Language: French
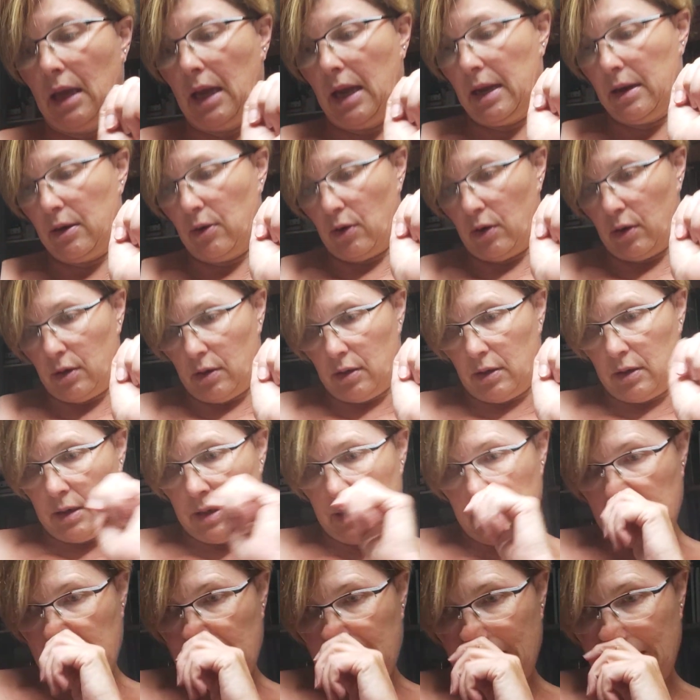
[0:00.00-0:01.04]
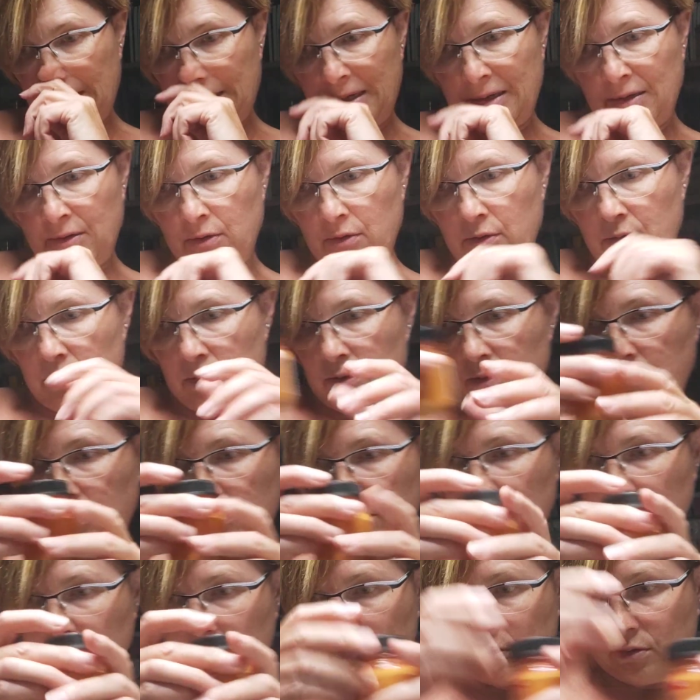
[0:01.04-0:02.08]
Alors, là,
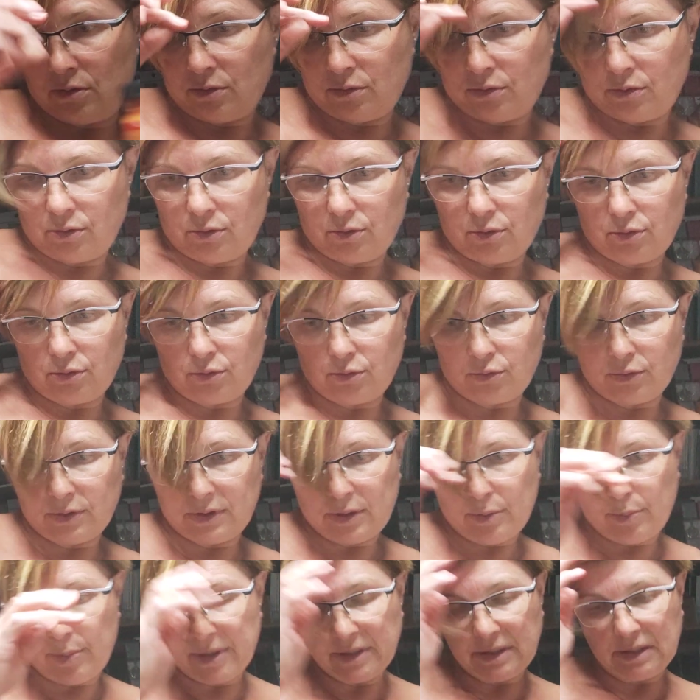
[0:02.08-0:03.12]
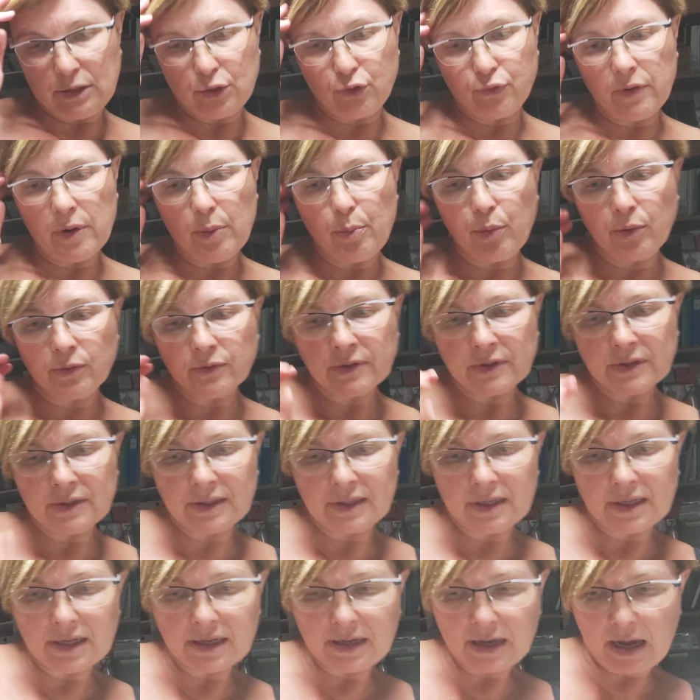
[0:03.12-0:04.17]
euh, je ne sais pas si je vais
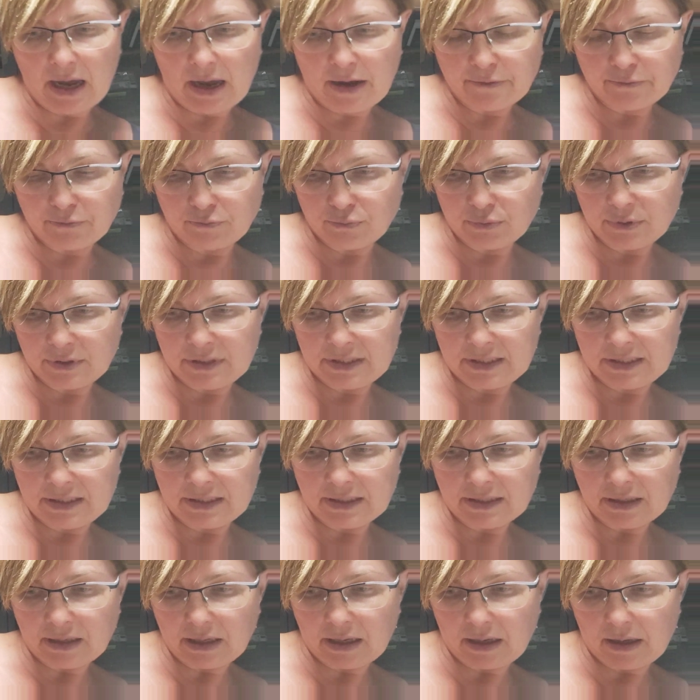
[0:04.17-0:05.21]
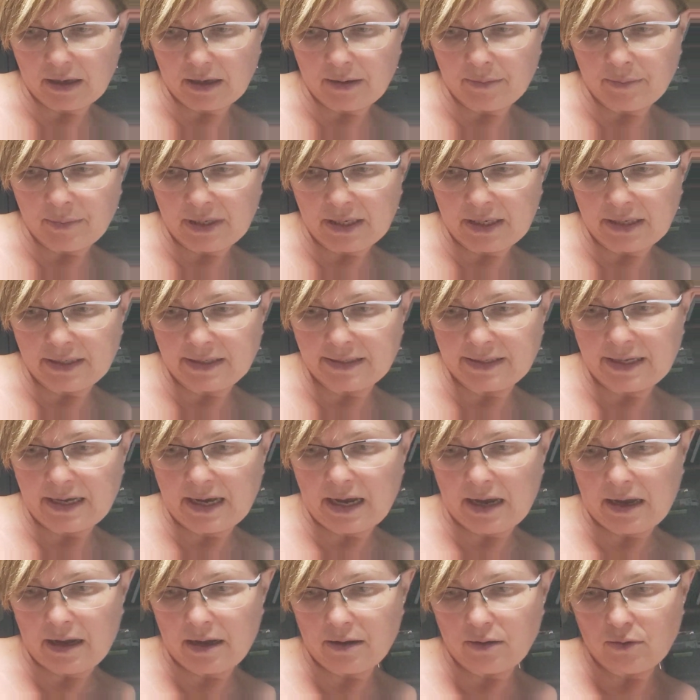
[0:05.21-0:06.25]
penser à vous dire, mais il y
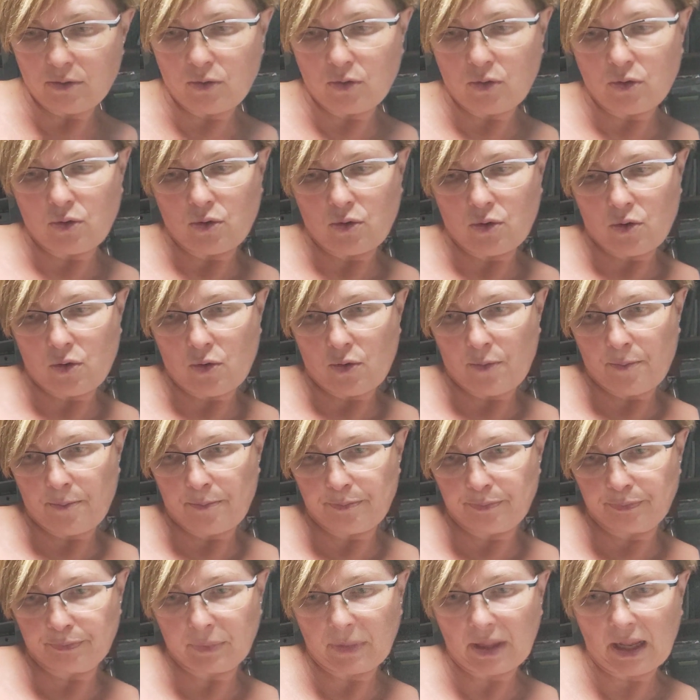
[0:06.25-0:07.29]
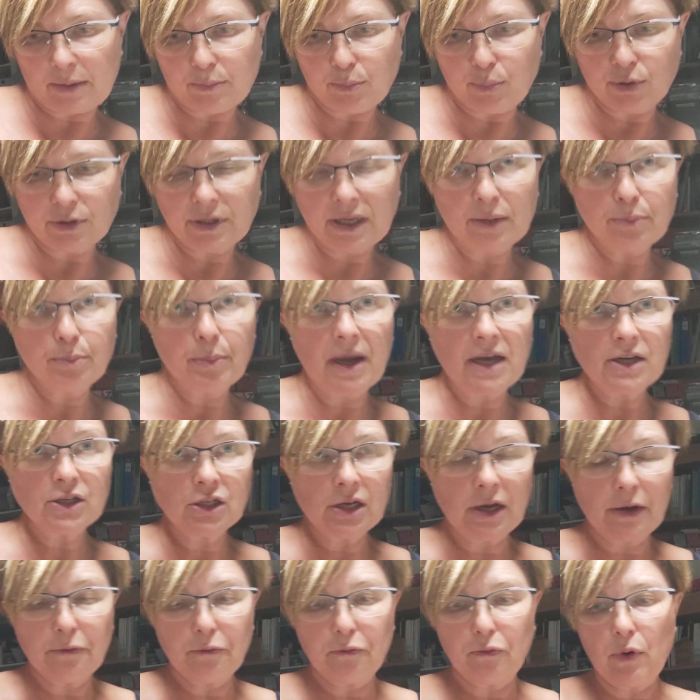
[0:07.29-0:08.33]
a, euh, peut-être pas à
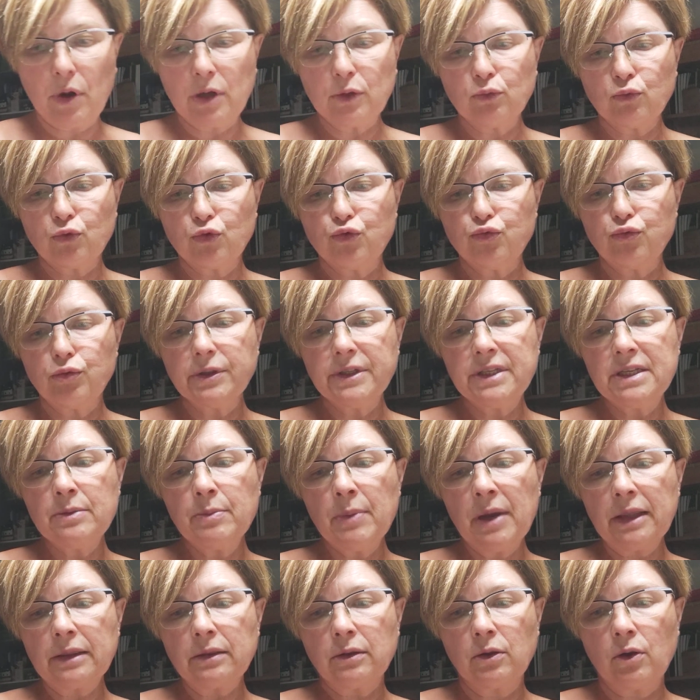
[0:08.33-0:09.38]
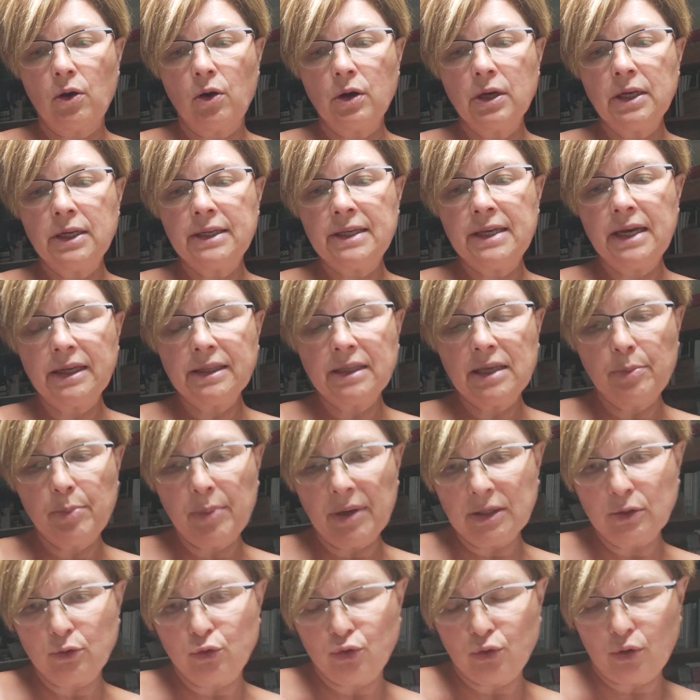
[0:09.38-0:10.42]
chaque fois, donc je vous le dis maintenant, il y a des
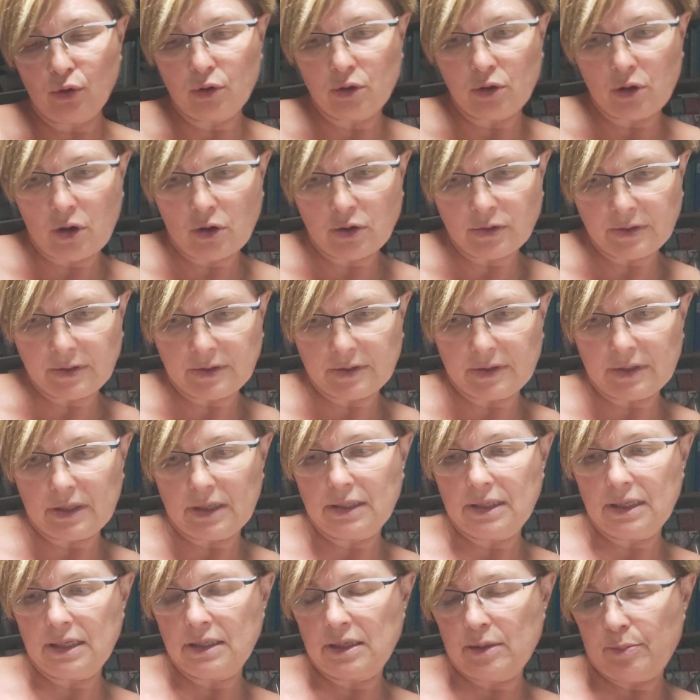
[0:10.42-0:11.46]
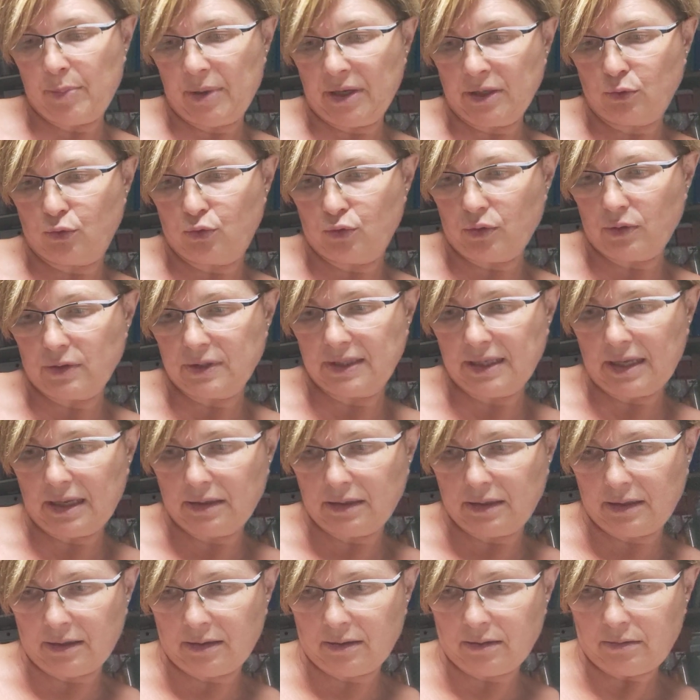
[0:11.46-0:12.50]
peintures gloss, il y a des peintures
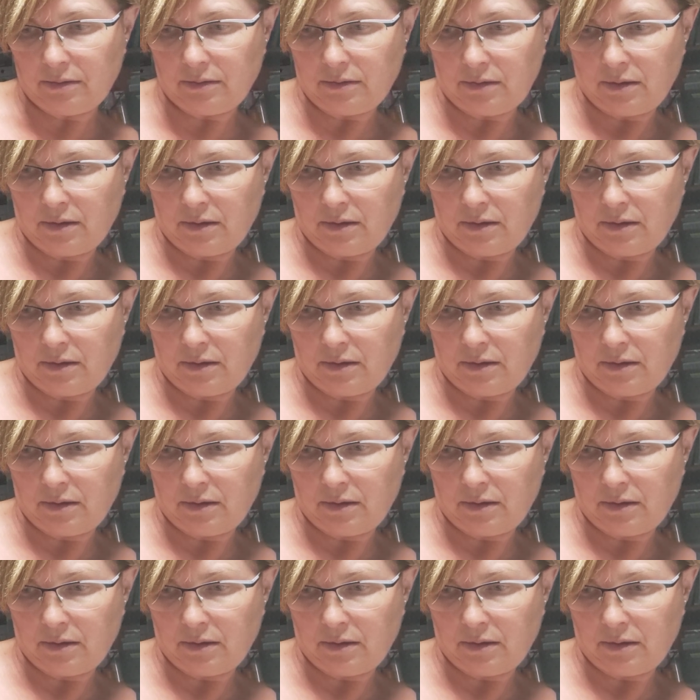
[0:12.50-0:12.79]
satin,